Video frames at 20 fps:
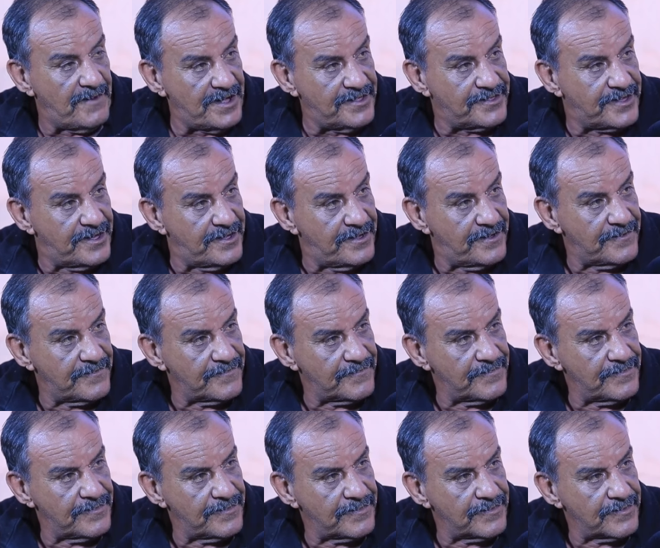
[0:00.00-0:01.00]
معدة
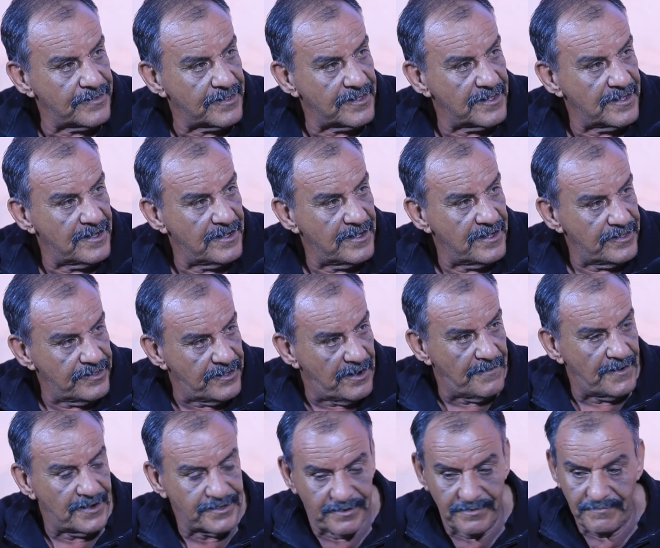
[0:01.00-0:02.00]
اي
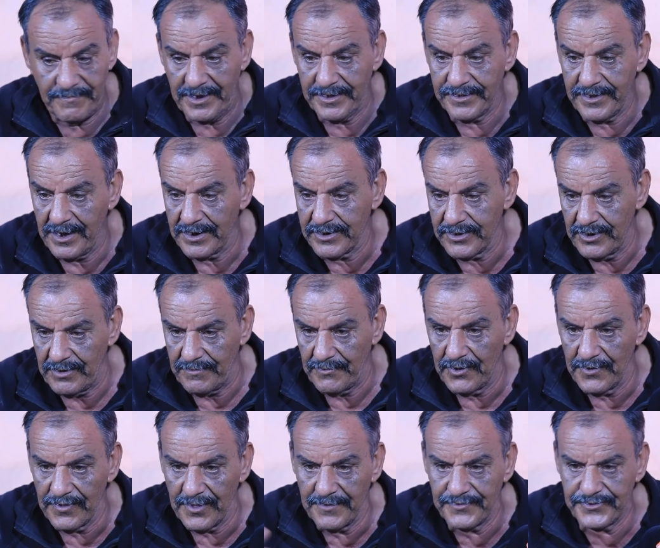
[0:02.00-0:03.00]
نبات المعده اكل
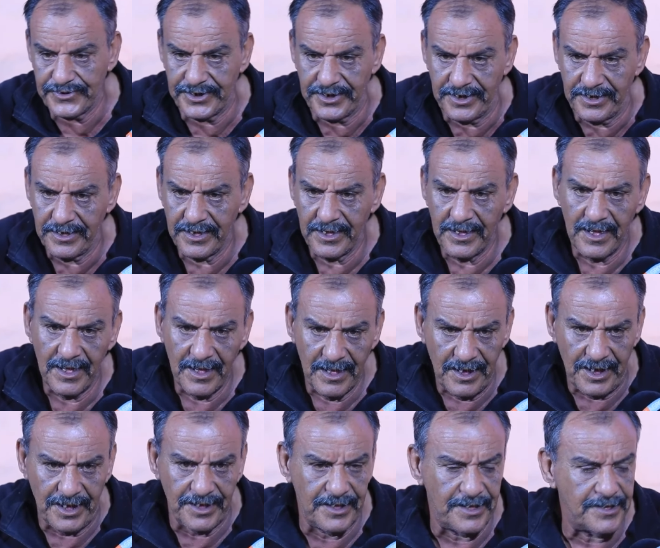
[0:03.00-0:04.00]
حموضه بشي
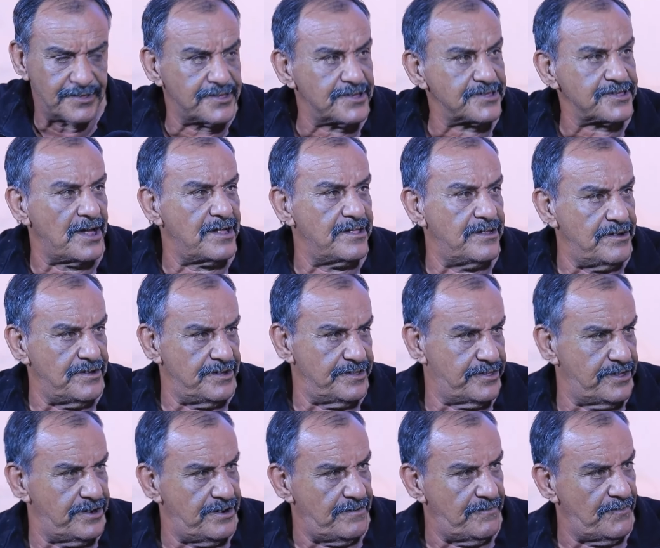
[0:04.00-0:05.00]
تصعد
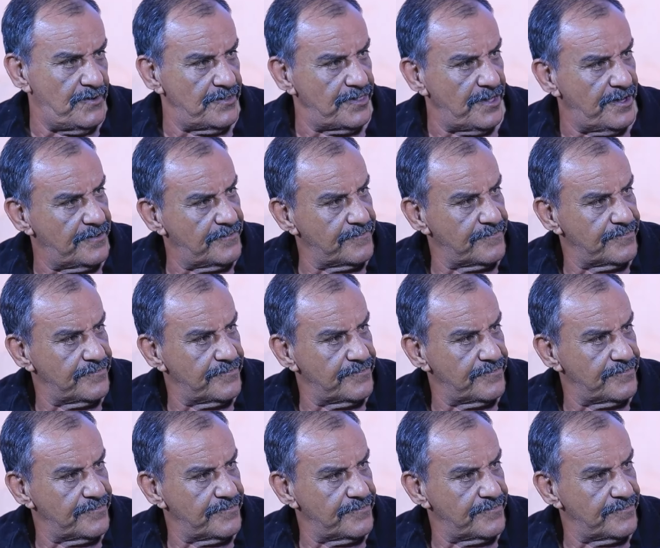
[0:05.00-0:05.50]
عند الحموضه